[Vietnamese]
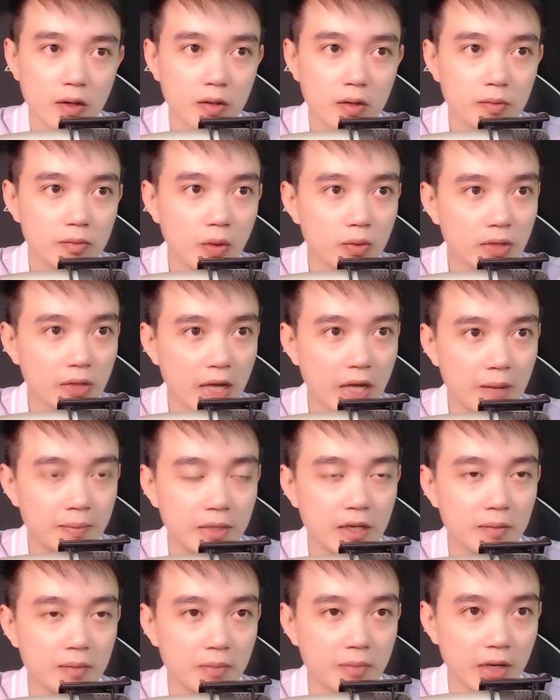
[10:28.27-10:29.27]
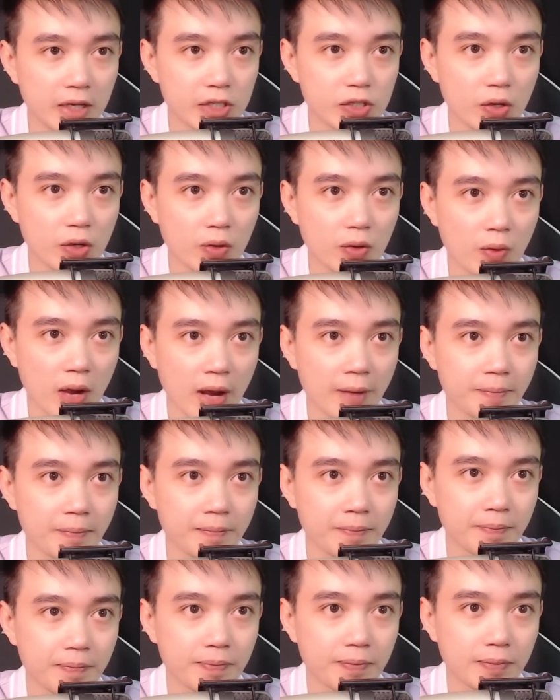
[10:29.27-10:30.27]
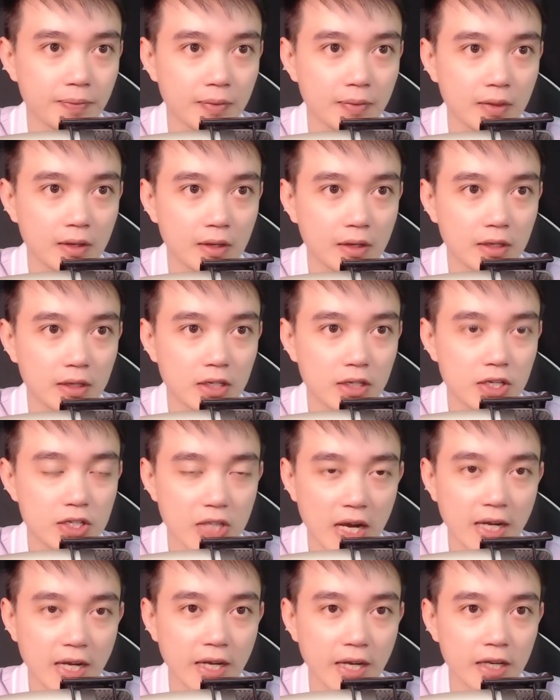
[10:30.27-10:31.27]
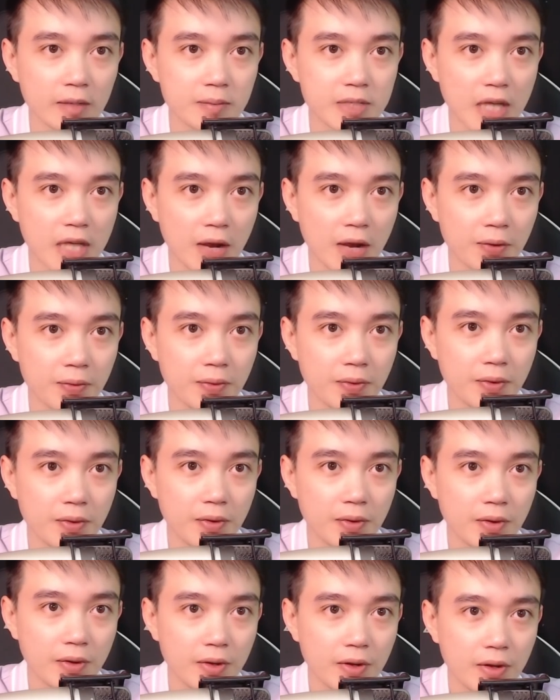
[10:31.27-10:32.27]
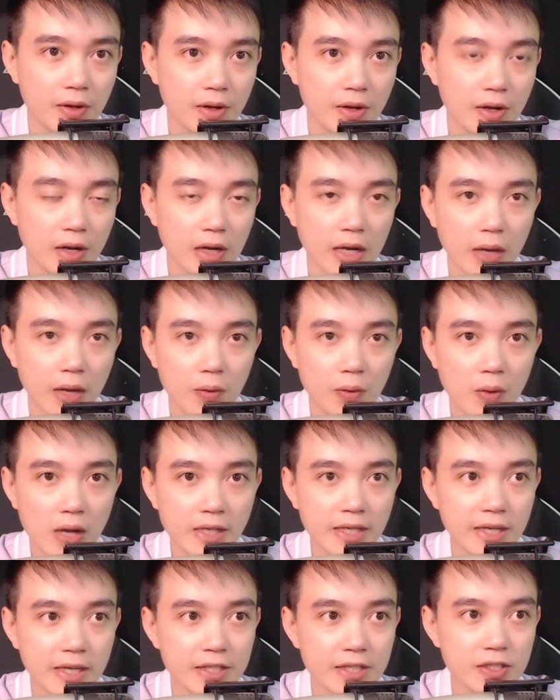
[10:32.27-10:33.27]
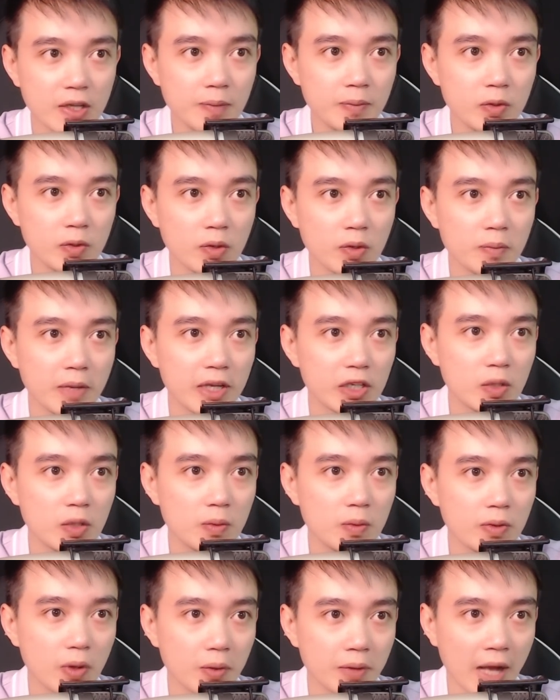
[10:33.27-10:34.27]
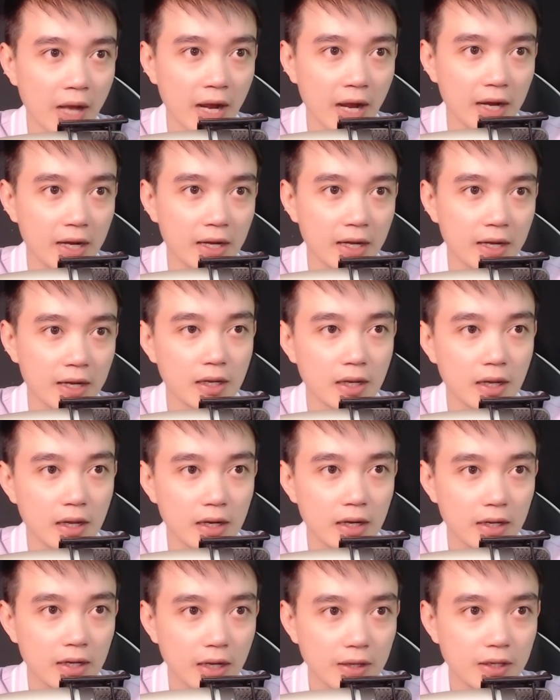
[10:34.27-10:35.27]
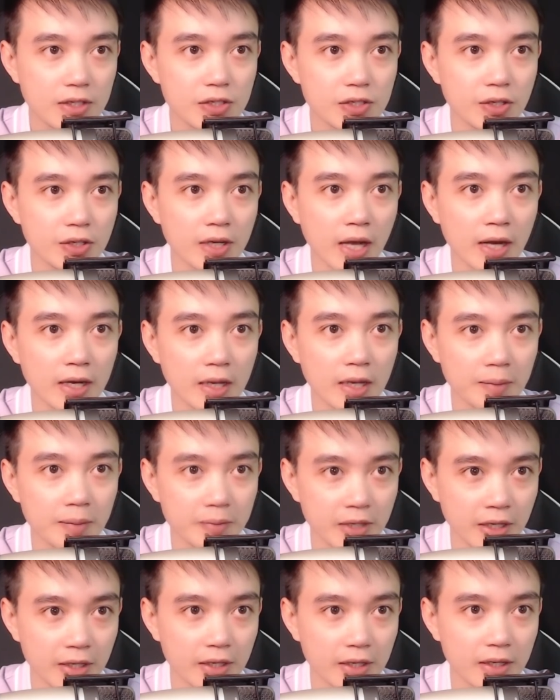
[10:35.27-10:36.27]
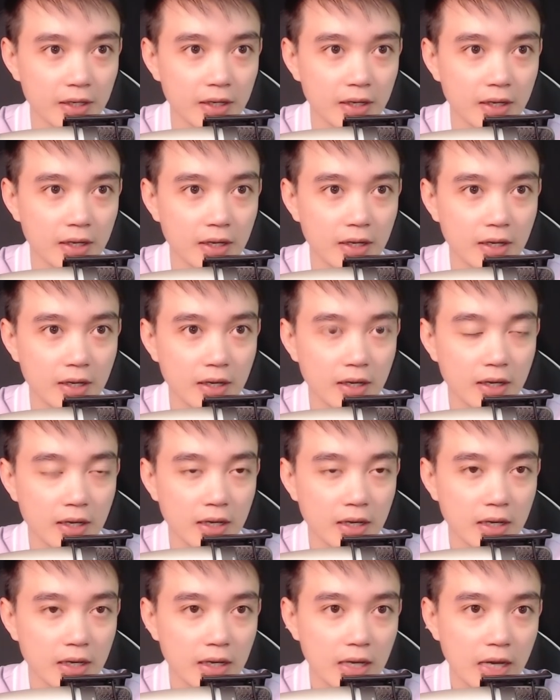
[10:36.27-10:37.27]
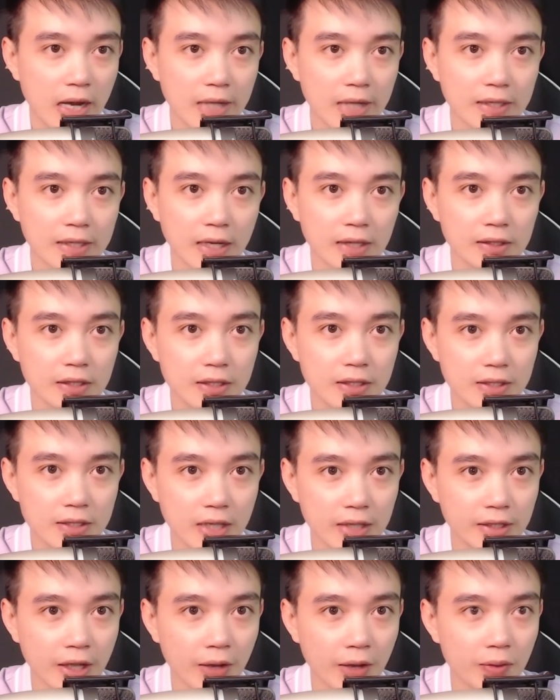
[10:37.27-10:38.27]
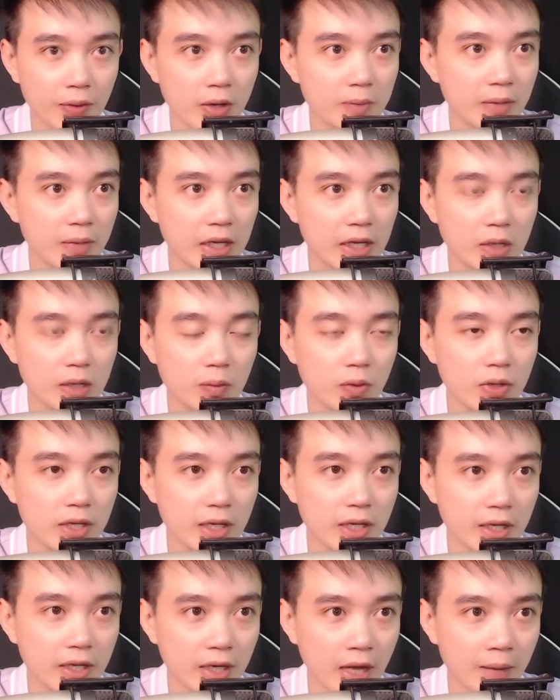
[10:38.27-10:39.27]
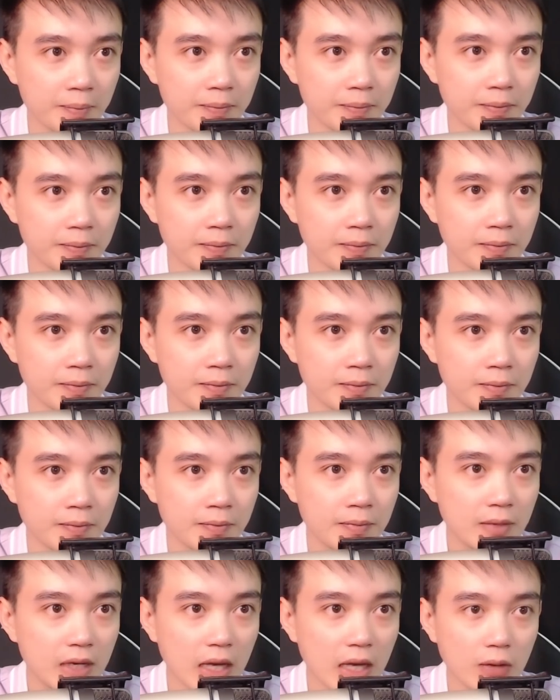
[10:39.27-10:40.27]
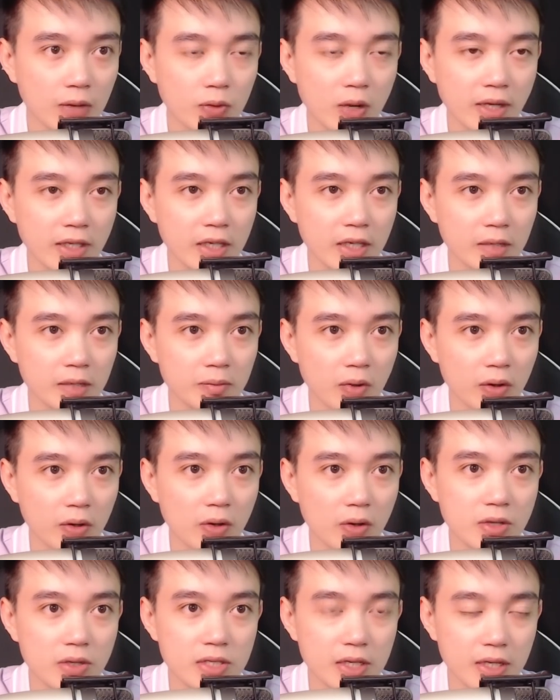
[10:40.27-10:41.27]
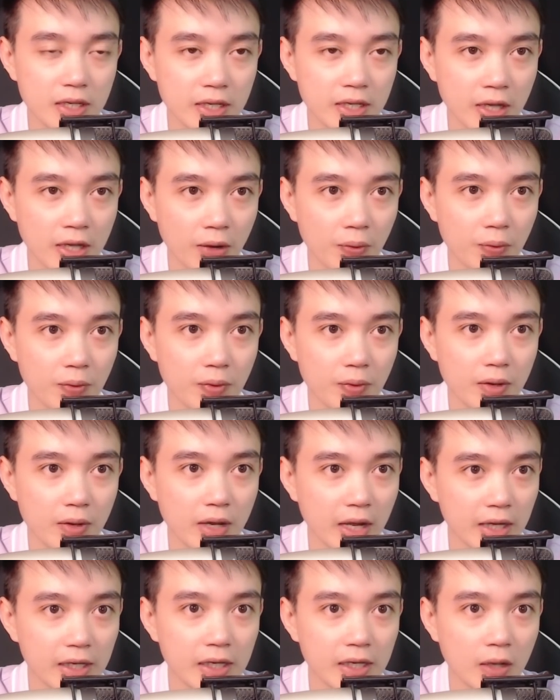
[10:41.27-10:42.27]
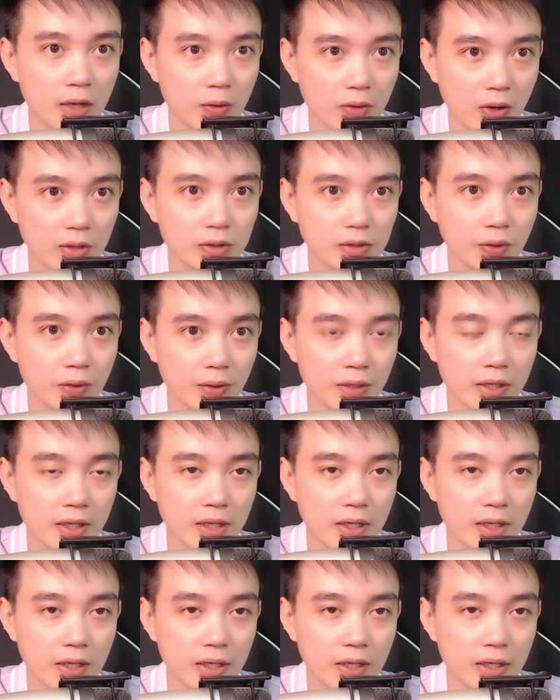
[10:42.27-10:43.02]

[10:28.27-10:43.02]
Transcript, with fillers: Một đêm yên bình trôi qua. Sáng ngày hôm sau, lão Hóa dậy sớm chuẩn bị chút đồ đạc để tới xưởng ảnh làm việc. Hai thằng Tư và Thẹo hôm nay không có việc làm, lão đoán chừng bọn nó sẽ đi nhậu hay đi đâu đó thôi.